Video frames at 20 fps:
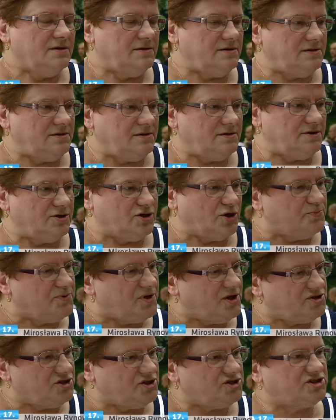y,
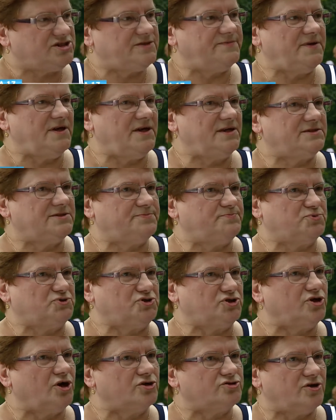robienie świec,
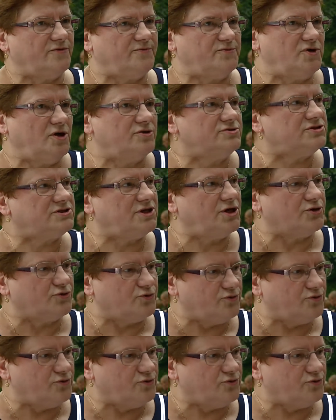przygotowujące